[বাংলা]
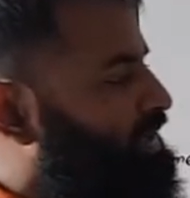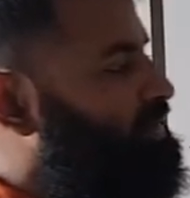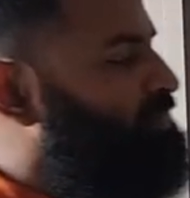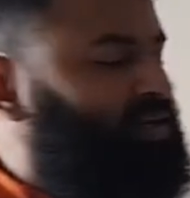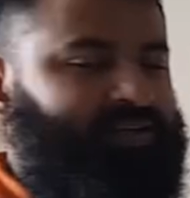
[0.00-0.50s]

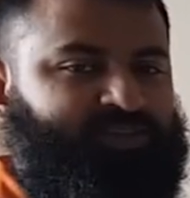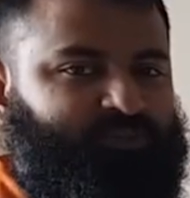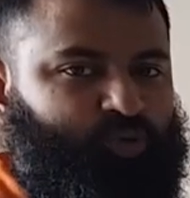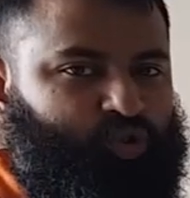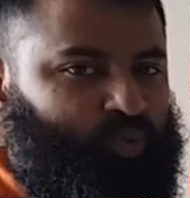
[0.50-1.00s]
এন মাইনাস
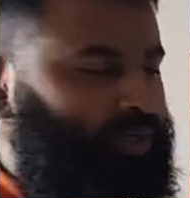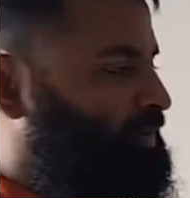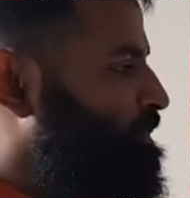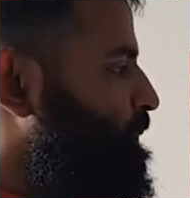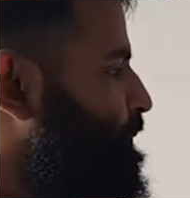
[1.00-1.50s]
মিউ স্কোয়ার
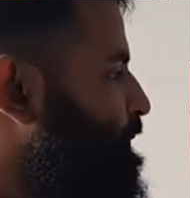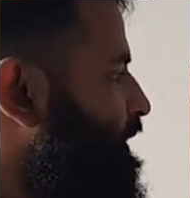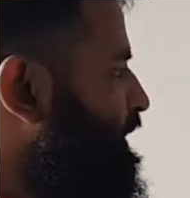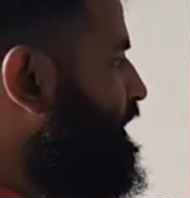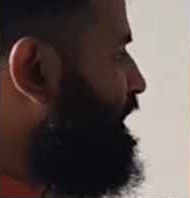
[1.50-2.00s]

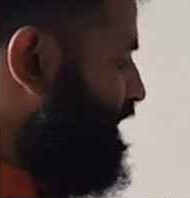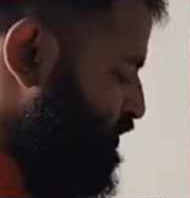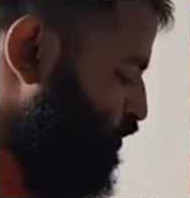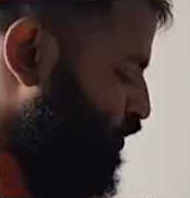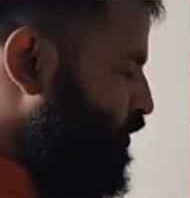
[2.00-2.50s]

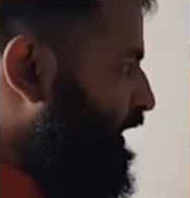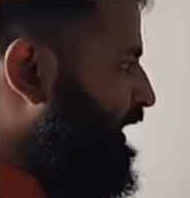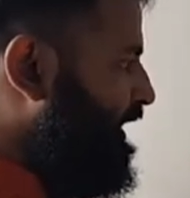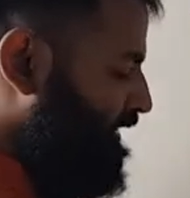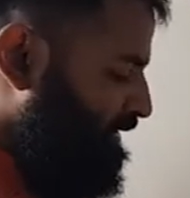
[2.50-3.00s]
সো
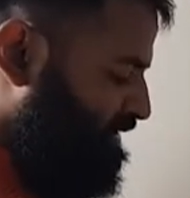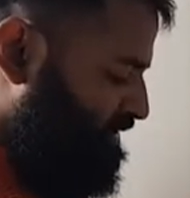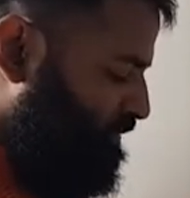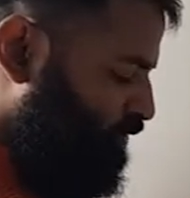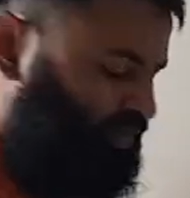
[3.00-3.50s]
এখানে
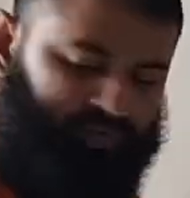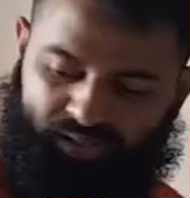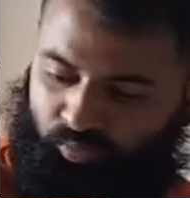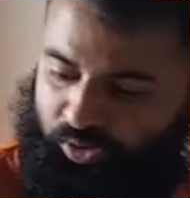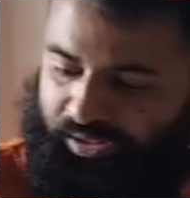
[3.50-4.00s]
ডিস্ট্রিবিউটেড
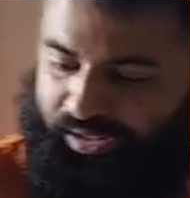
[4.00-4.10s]
ভেরিয়েবলের